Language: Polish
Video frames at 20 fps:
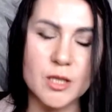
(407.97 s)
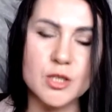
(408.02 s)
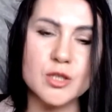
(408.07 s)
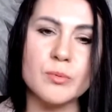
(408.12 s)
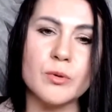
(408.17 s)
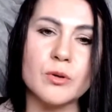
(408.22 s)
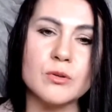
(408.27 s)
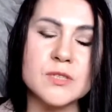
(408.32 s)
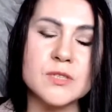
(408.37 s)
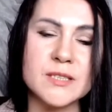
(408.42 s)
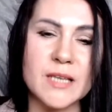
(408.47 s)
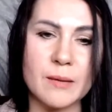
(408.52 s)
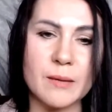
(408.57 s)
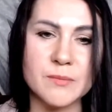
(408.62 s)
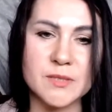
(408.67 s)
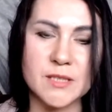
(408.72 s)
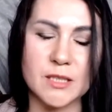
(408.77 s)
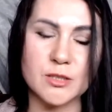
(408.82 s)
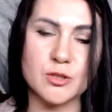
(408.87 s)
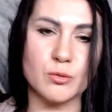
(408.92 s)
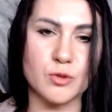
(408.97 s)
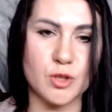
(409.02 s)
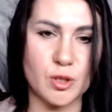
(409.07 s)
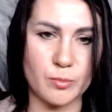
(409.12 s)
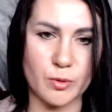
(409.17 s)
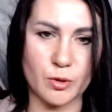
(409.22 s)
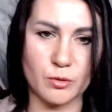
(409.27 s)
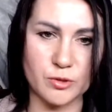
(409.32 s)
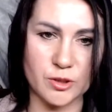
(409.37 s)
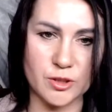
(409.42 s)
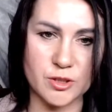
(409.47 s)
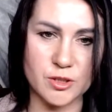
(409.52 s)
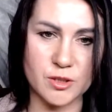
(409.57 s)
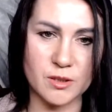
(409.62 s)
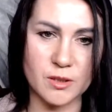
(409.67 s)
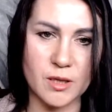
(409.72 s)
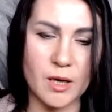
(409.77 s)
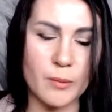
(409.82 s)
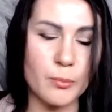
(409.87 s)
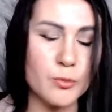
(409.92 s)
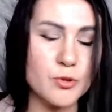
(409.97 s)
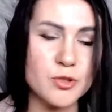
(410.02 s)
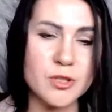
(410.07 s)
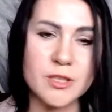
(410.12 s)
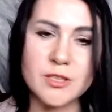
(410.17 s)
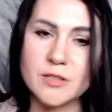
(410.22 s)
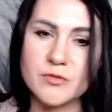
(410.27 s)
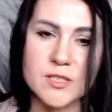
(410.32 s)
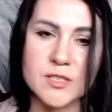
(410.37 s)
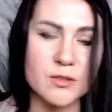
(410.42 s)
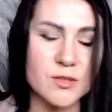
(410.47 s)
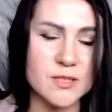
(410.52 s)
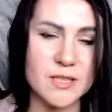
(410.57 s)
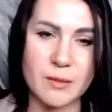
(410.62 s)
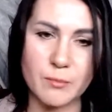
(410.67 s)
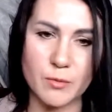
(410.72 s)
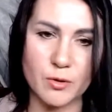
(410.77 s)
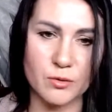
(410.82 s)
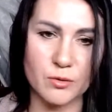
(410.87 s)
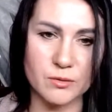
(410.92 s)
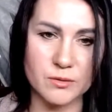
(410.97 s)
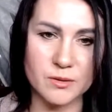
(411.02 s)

żeby on sam zaczął się bronić, a później idzie wszystko samo.